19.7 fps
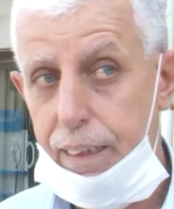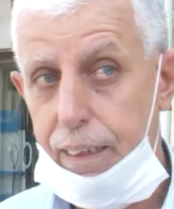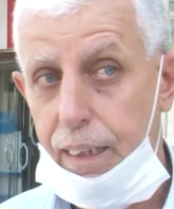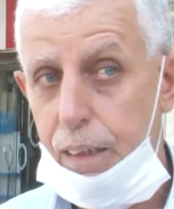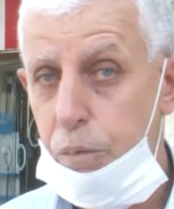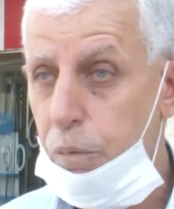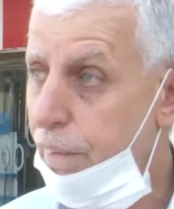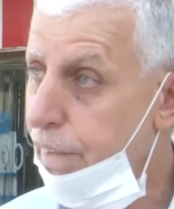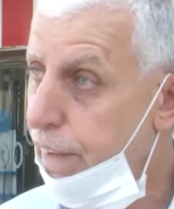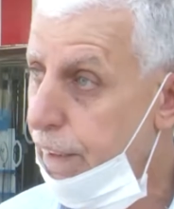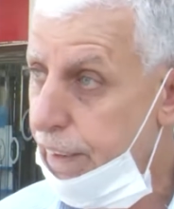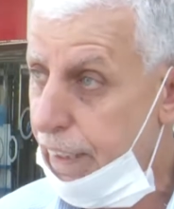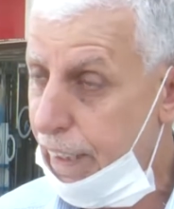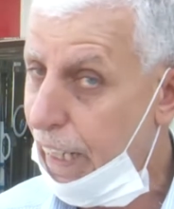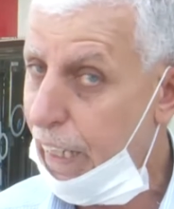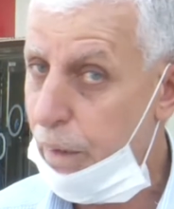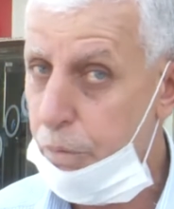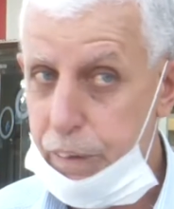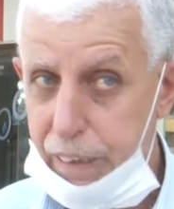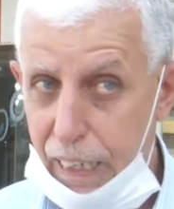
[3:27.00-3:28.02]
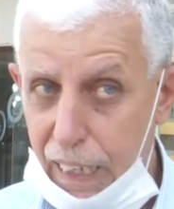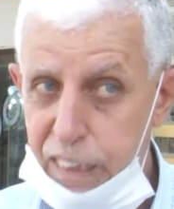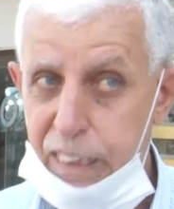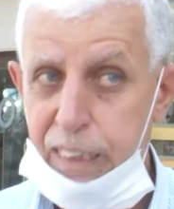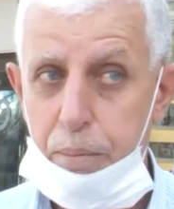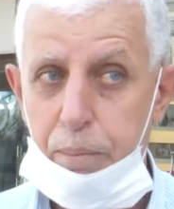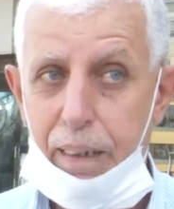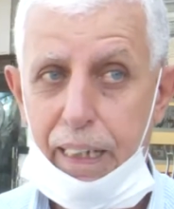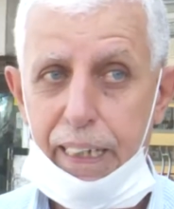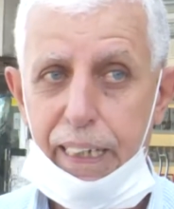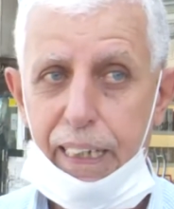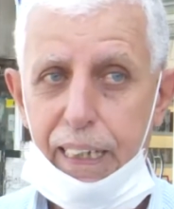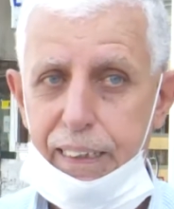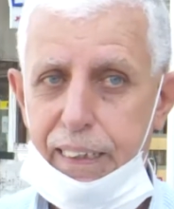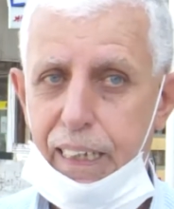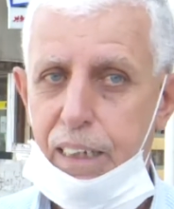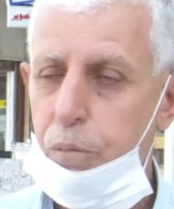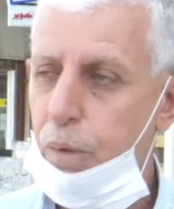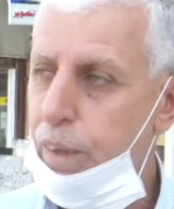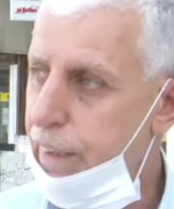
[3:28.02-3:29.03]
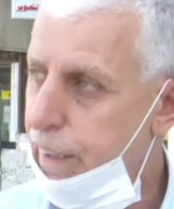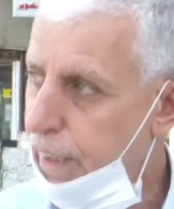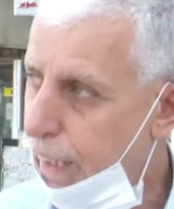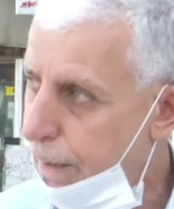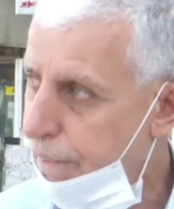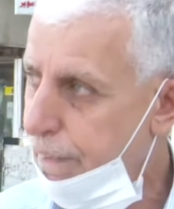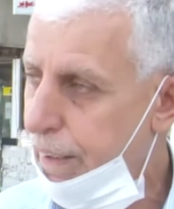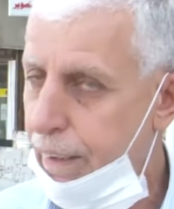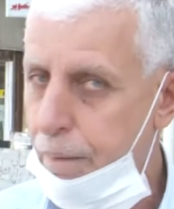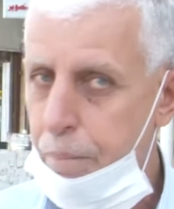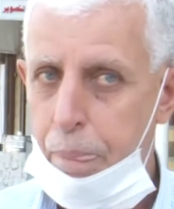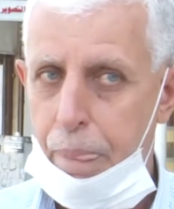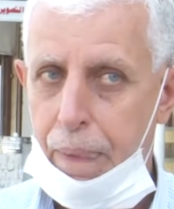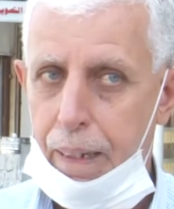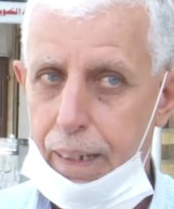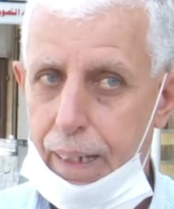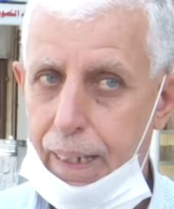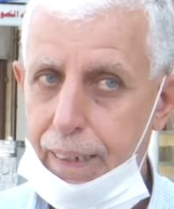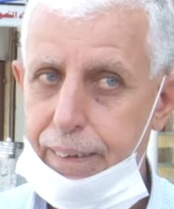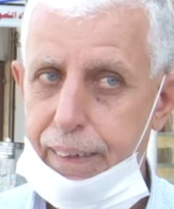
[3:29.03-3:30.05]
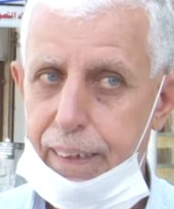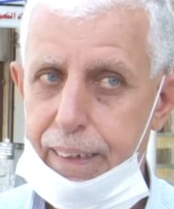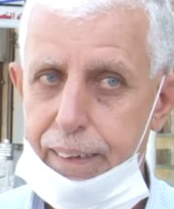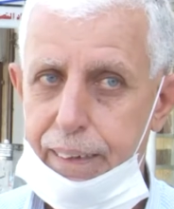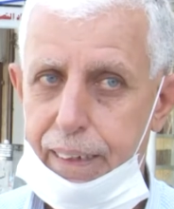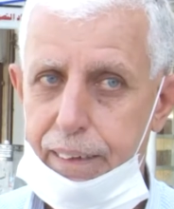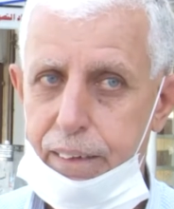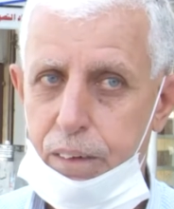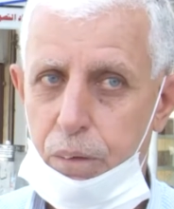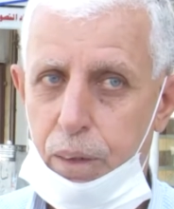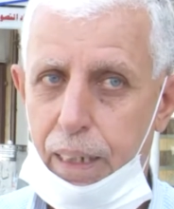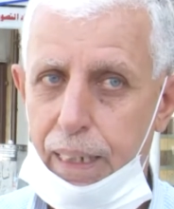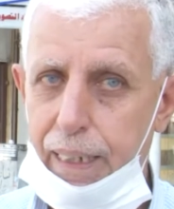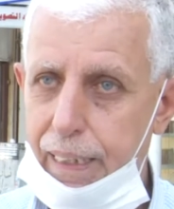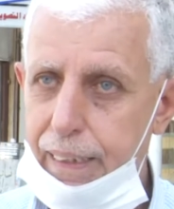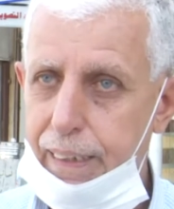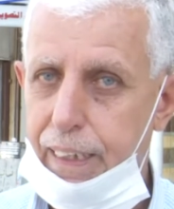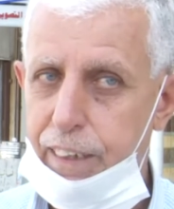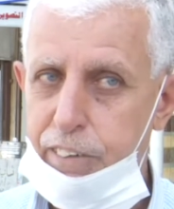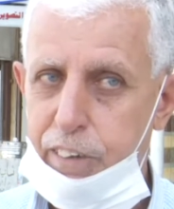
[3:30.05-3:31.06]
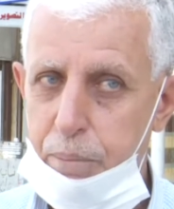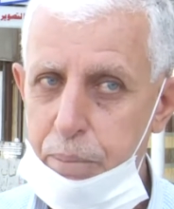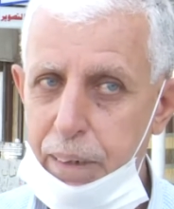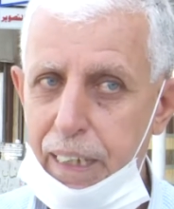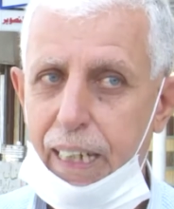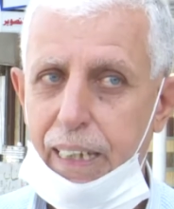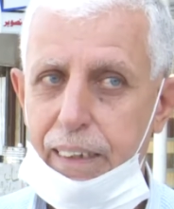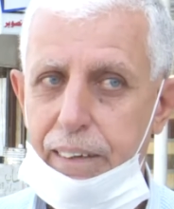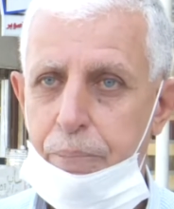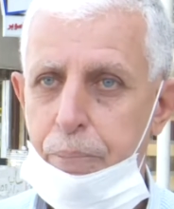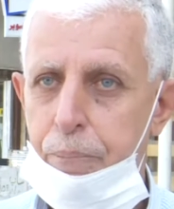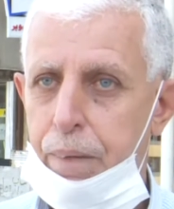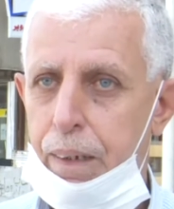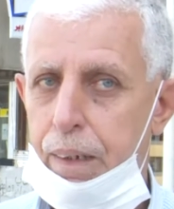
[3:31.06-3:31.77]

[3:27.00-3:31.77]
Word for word: الوضع العراقي متأزم حقيقة ولهذا أعتقد أنه علينا جميعا